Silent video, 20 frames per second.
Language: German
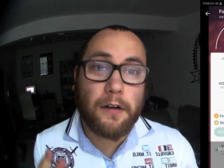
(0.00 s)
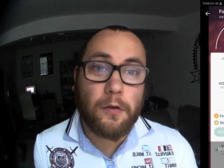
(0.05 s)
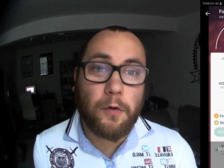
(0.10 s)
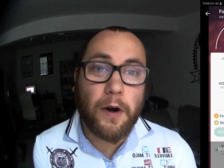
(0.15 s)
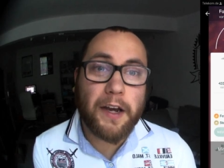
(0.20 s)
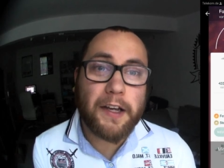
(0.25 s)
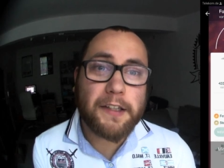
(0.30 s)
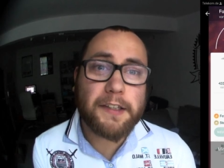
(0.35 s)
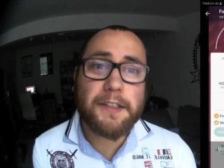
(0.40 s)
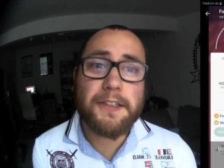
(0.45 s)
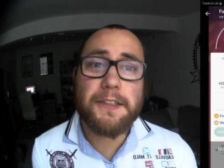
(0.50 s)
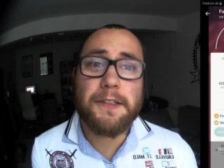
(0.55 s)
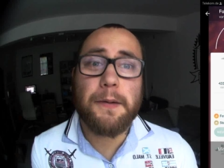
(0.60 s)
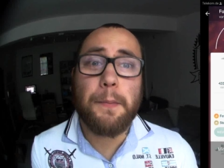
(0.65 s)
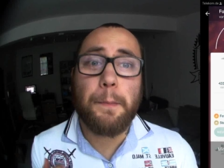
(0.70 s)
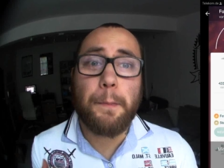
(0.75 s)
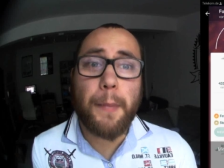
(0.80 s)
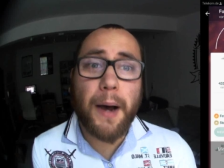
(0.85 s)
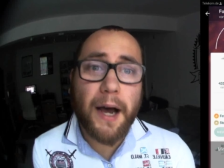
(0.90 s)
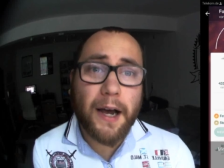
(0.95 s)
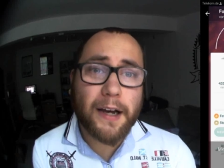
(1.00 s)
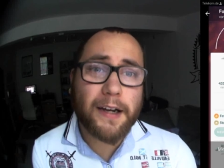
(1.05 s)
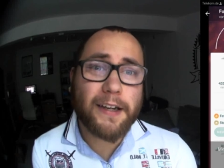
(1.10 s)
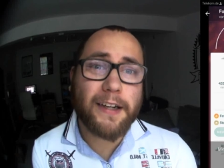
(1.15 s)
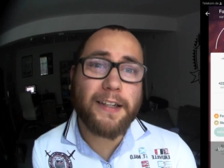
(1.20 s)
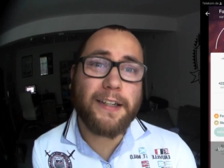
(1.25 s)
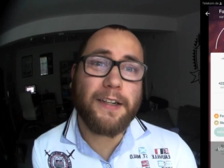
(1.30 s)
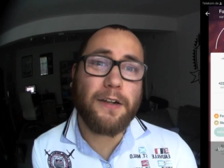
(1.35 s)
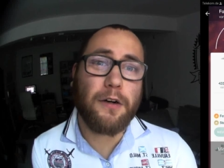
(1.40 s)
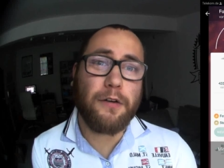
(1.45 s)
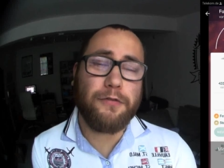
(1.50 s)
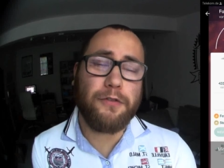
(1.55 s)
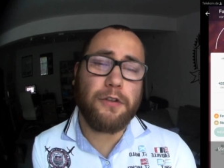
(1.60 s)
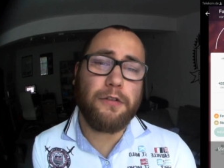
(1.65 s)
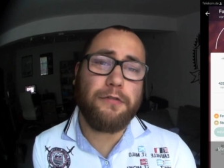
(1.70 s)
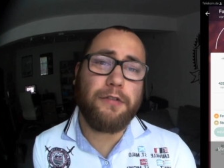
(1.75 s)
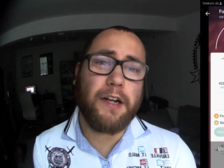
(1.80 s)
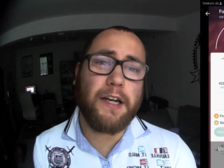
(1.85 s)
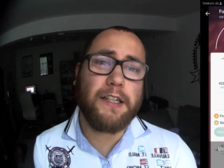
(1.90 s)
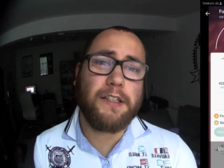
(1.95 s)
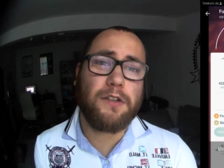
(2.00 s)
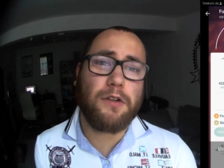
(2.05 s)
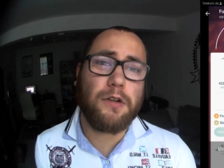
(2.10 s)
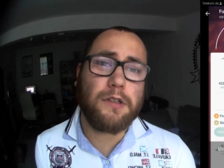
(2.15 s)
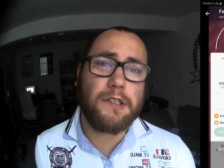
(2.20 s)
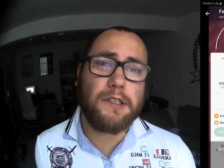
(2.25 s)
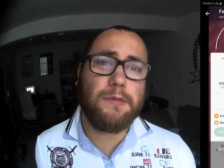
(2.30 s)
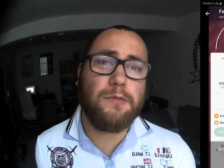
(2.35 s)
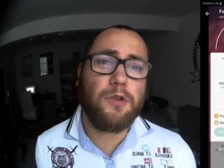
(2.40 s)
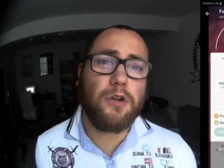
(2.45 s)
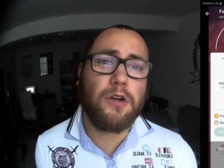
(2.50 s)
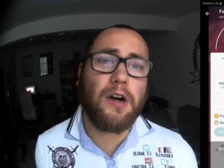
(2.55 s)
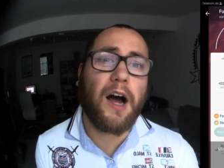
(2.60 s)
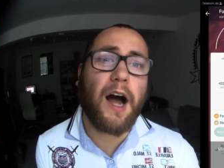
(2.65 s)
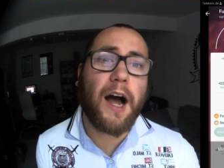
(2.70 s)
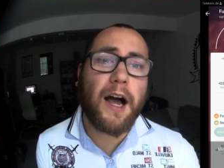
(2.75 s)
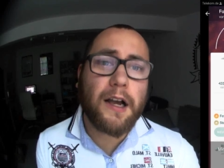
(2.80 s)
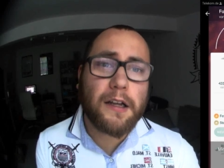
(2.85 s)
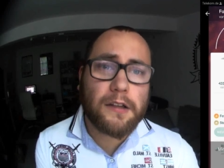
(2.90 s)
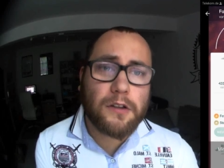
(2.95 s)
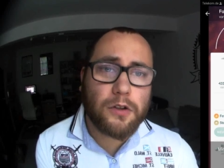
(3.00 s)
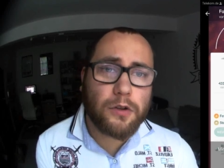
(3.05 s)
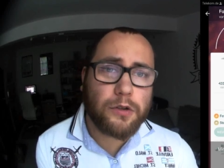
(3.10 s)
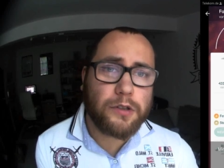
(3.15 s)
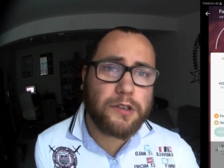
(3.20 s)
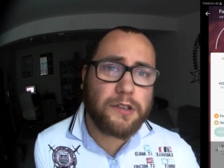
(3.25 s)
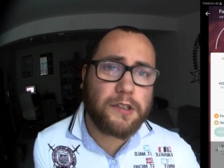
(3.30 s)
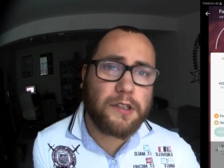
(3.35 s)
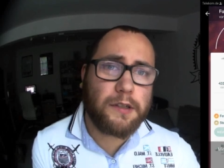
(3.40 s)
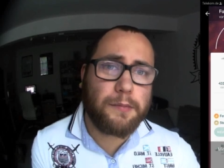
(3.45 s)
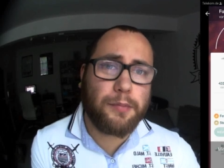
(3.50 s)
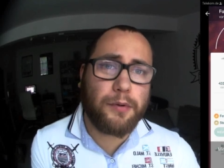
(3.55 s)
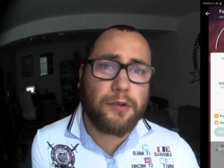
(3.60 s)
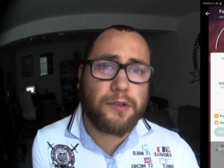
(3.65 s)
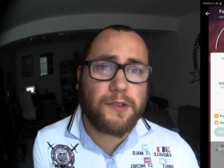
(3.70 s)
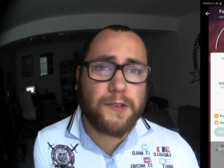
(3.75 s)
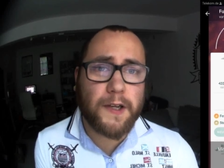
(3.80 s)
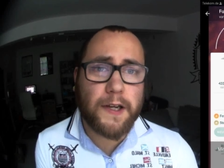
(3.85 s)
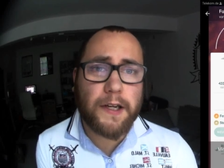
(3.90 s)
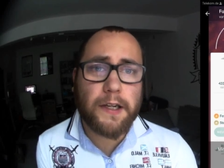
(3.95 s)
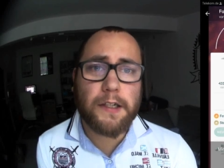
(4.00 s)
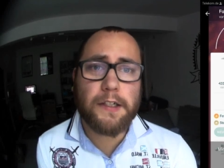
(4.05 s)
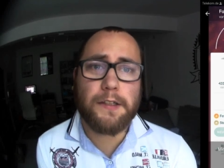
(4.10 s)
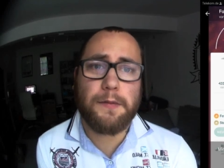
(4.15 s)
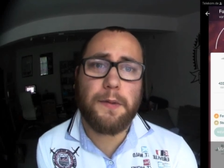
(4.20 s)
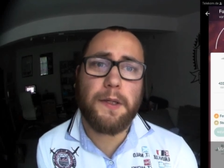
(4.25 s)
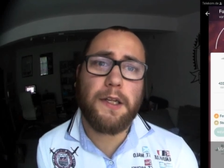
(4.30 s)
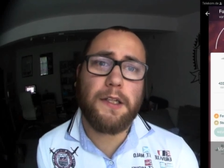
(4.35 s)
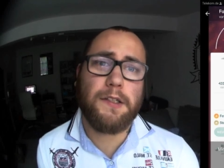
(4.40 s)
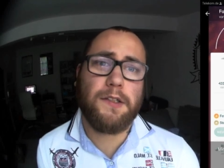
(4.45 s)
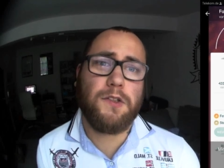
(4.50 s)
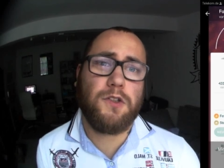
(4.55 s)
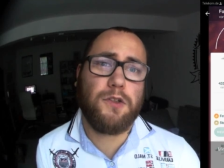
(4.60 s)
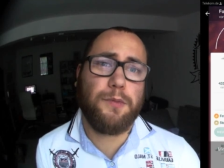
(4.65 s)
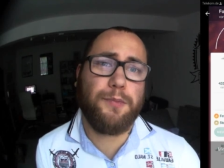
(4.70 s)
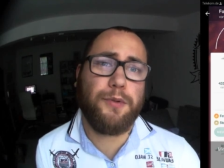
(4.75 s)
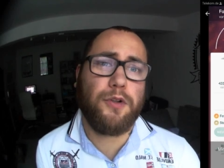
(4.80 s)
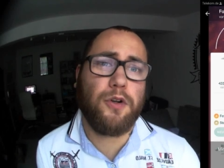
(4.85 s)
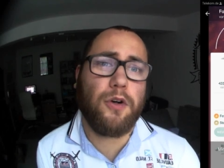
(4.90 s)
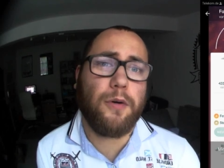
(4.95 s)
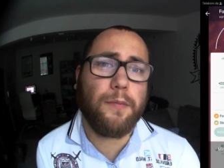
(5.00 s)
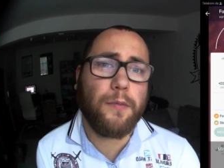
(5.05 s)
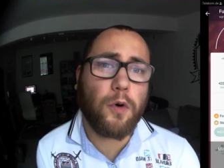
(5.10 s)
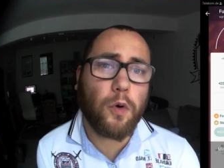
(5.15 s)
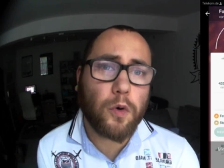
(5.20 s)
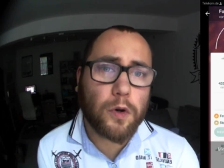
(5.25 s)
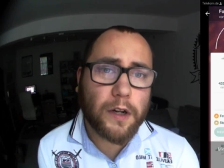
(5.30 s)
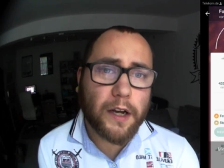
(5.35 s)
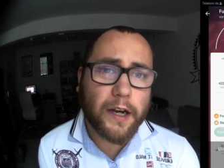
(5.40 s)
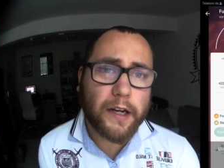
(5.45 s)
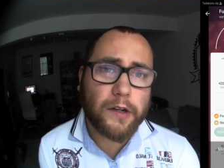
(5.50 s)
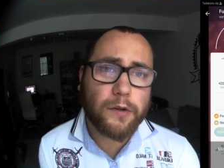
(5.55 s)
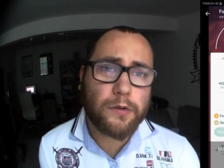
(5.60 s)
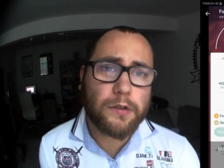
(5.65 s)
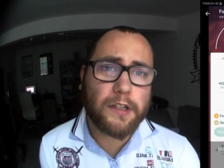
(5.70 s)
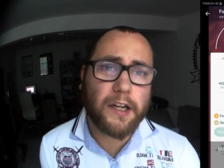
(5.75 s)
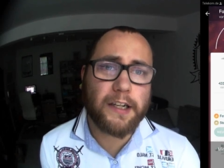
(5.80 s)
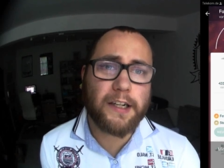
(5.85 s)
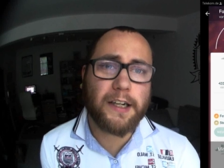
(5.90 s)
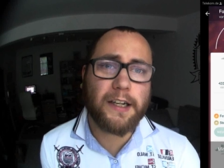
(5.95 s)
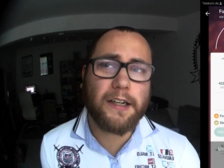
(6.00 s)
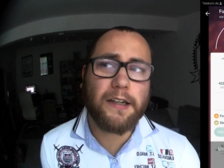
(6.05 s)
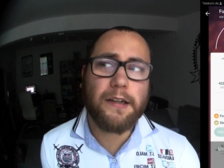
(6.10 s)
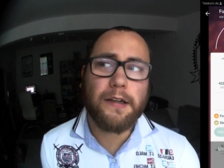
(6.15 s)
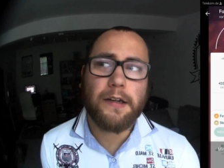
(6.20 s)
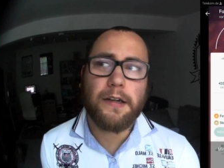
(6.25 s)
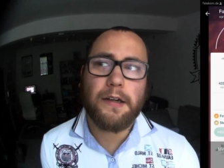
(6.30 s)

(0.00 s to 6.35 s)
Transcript: Raids machen in der Hoffnung vielleicht trotzdem noch ein 98%iges wenigstens zu bekommen oder ein 100er.